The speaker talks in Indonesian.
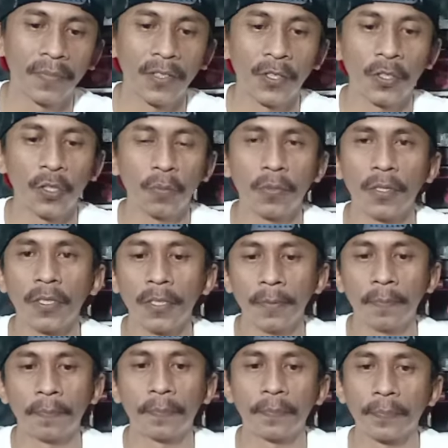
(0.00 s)
tutup dulu.
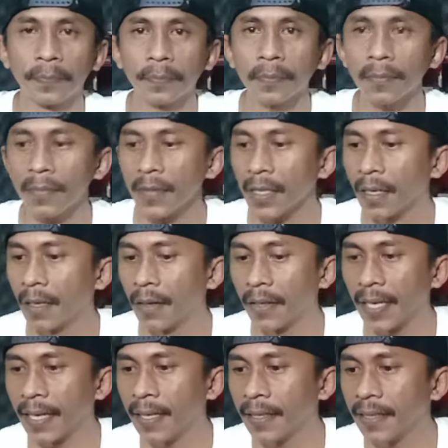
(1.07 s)

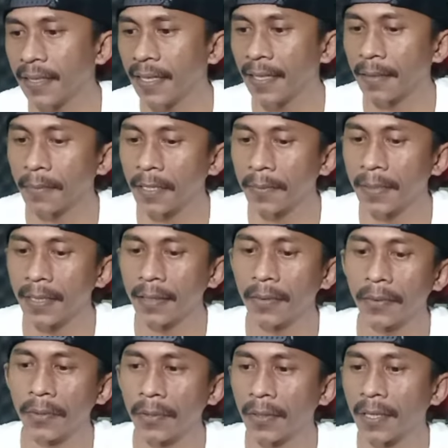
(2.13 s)
Oke, ini dia teman-teman
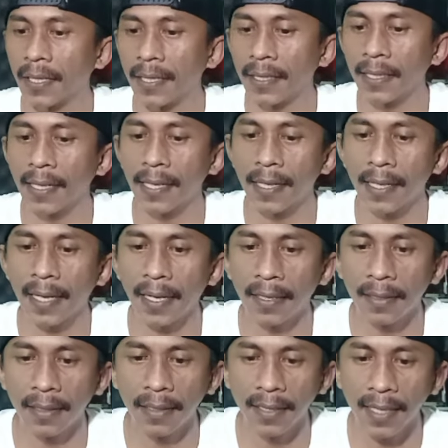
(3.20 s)
untuk reelnya,
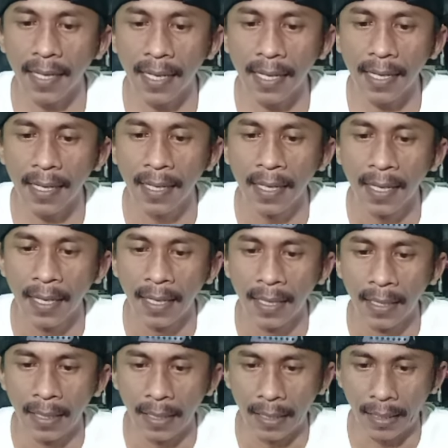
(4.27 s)
handle-nya
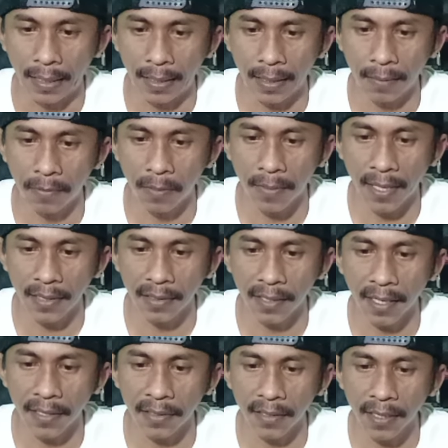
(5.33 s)
uh, berbahan
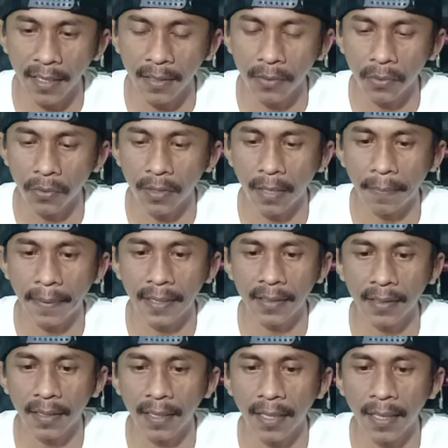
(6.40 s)
CNC sudah
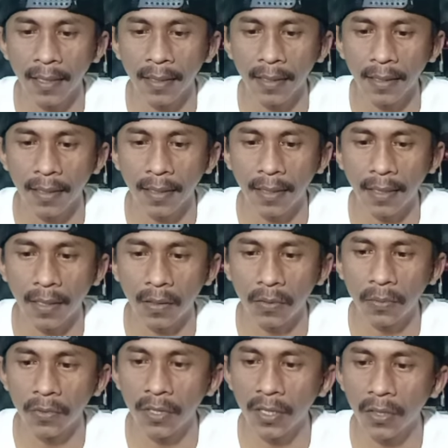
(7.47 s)
pasti ya, uh,
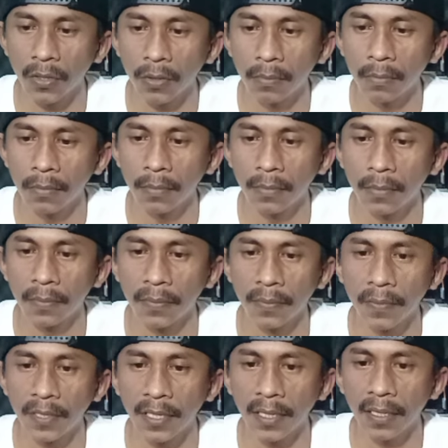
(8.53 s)
aluminium.
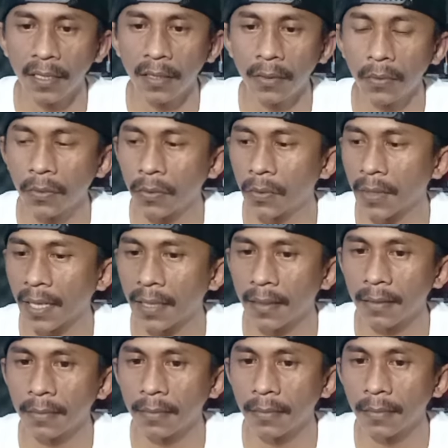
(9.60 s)
Jadi di ukuran
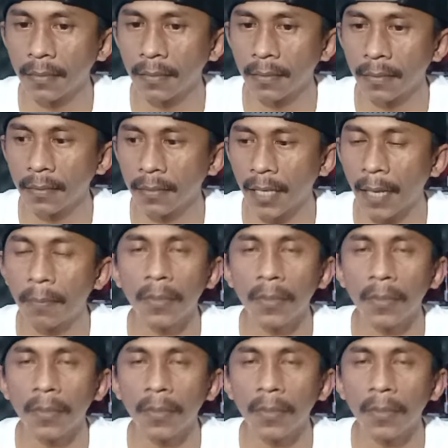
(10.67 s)
6000